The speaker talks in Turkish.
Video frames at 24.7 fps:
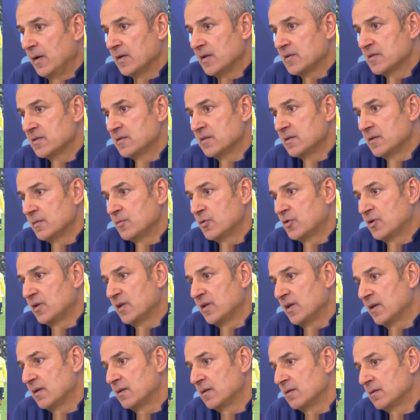Aslında bu
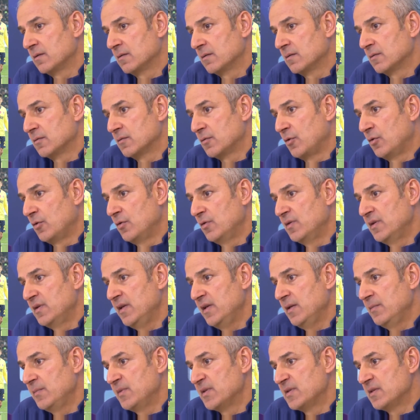kadar gollü
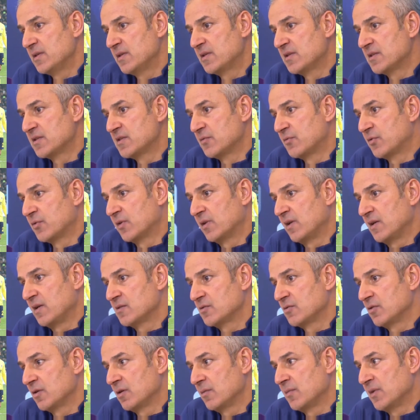değil. Biz
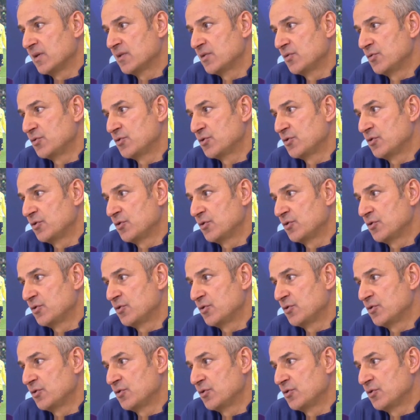2-0'dan sonra maçı